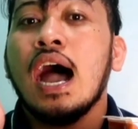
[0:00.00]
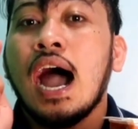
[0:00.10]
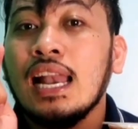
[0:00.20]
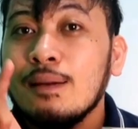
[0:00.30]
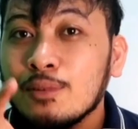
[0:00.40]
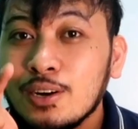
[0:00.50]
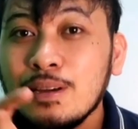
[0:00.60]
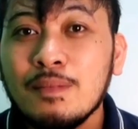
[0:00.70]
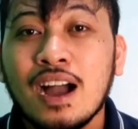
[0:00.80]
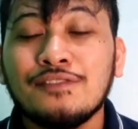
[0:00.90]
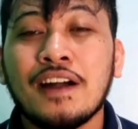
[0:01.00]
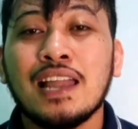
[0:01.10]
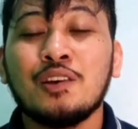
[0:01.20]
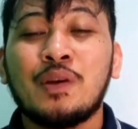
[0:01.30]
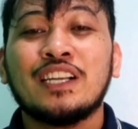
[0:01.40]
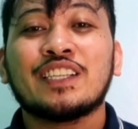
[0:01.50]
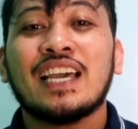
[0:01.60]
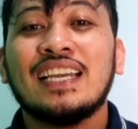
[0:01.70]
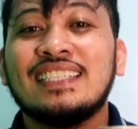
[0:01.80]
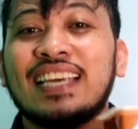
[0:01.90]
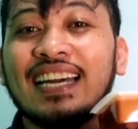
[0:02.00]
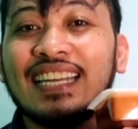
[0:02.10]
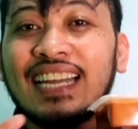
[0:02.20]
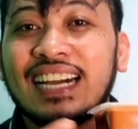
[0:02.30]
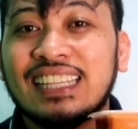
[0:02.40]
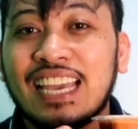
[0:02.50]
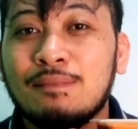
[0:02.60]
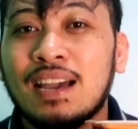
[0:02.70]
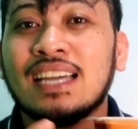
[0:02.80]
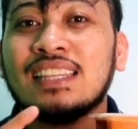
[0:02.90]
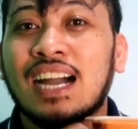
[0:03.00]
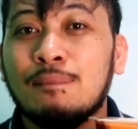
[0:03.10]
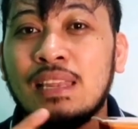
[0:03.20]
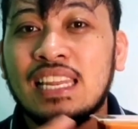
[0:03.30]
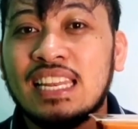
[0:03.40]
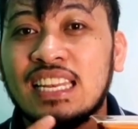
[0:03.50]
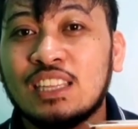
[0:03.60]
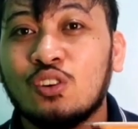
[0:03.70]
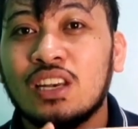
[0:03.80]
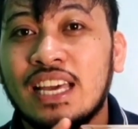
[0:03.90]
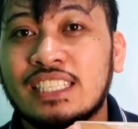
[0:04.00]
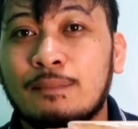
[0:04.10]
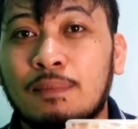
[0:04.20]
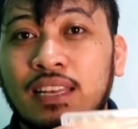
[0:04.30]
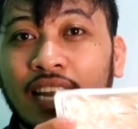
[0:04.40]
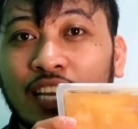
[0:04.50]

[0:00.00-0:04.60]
Alam ko may mga followers tayo dyan na nakatikim na at nakabili na nitong leche plan na